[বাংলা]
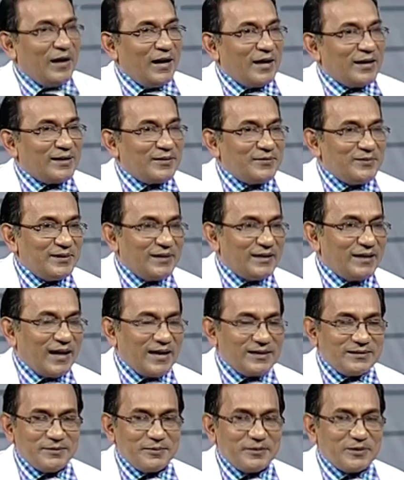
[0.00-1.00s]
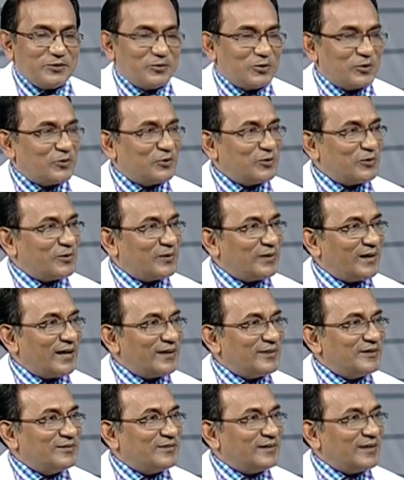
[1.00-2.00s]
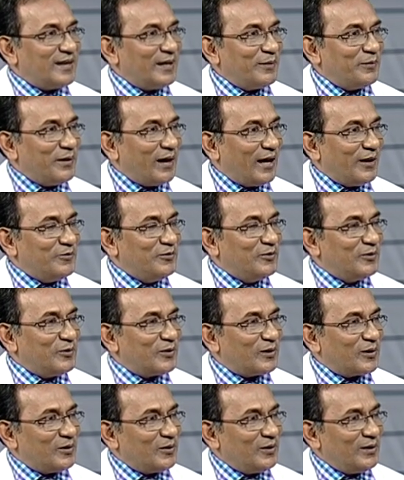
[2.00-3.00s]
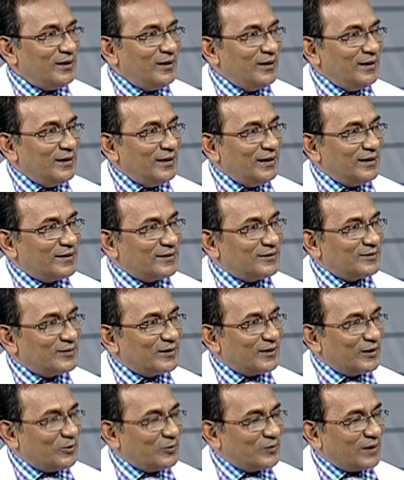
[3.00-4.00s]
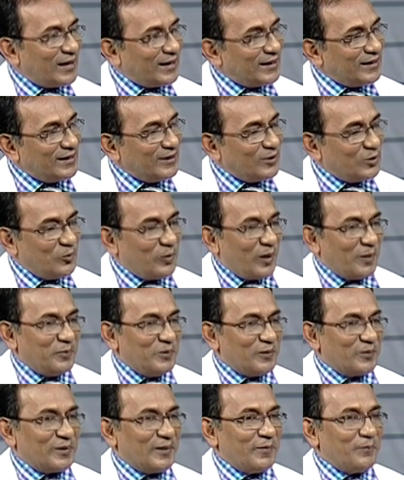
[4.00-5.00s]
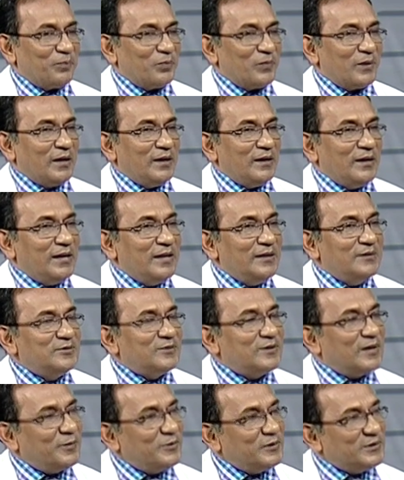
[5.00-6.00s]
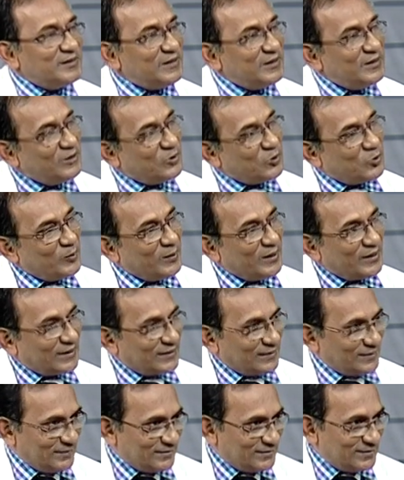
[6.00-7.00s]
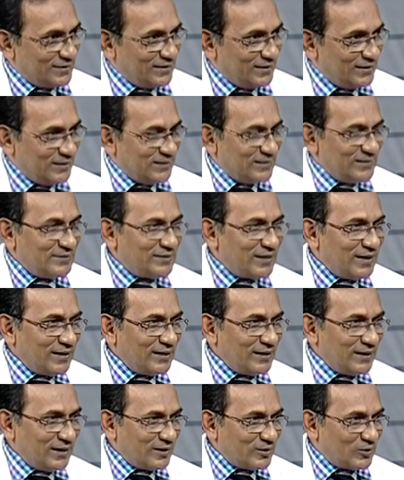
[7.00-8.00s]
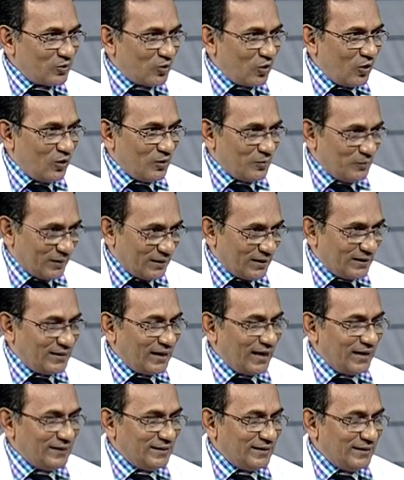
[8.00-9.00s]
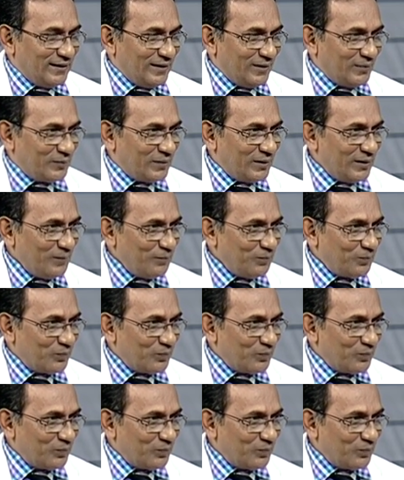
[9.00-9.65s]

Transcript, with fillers: আর এখন দেখেন আশেপাশে ছোটো ছোটো ডায়াগনোস্টিক ল্যাবে আইভিও করা হয় এটার জন্য কেউ থাকে না কেউ ভাবেও না এই যুগটা হচ্ছে এইরকমই একটা টেস্ট যাই একটু রং মানে ডাই দিই আমরা